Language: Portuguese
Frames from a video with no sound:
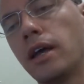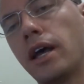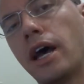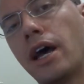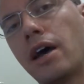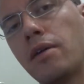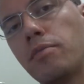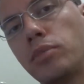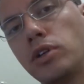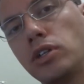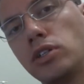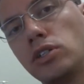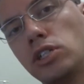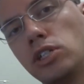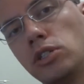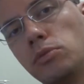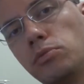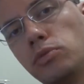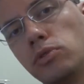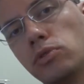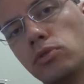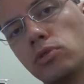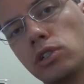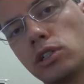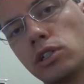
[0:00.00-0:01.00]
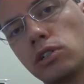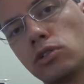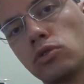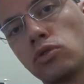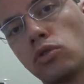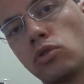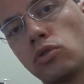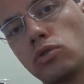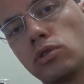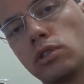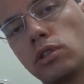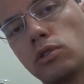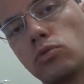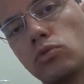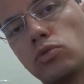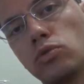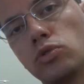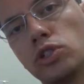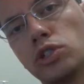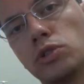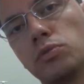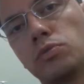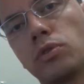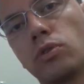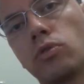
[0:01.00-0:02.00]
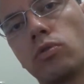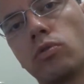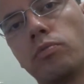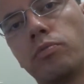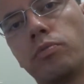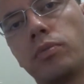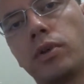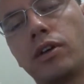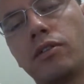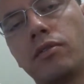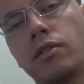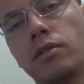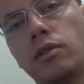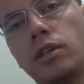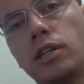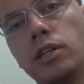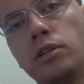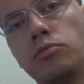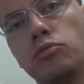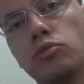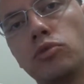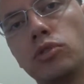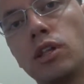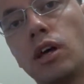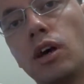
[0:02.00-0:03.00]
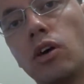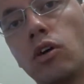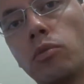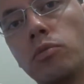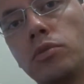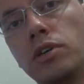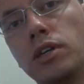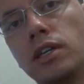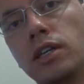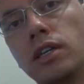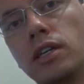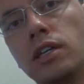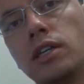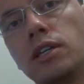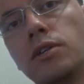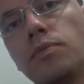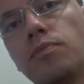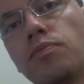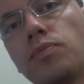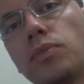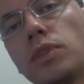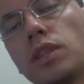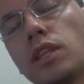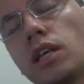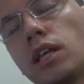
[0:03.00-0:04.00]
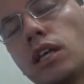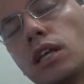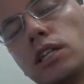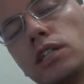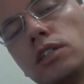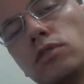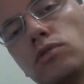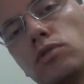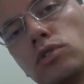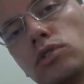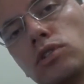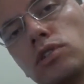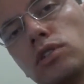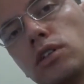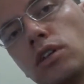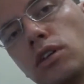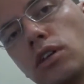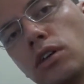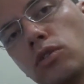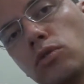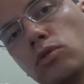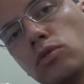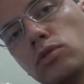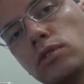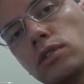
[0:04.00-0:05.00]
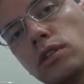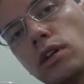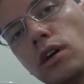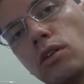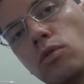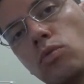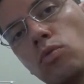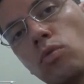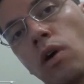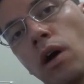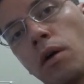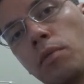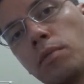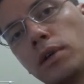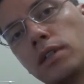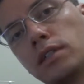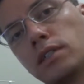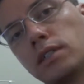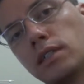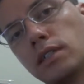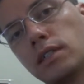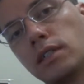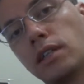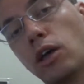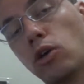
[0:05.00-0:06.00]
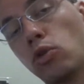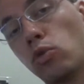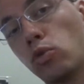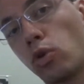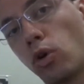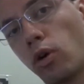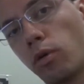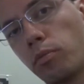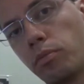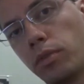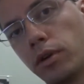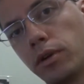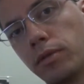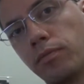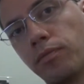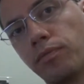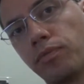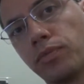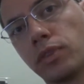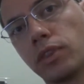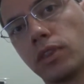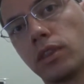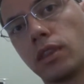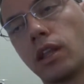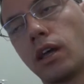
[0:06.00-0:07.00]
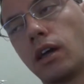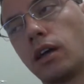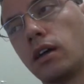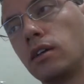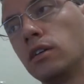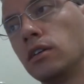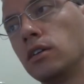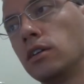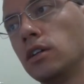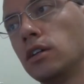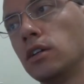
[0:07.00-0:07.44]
A princípio, a única solução hoje para comprar lipo da Hobby King é se você usar o armazém da Europa, tá?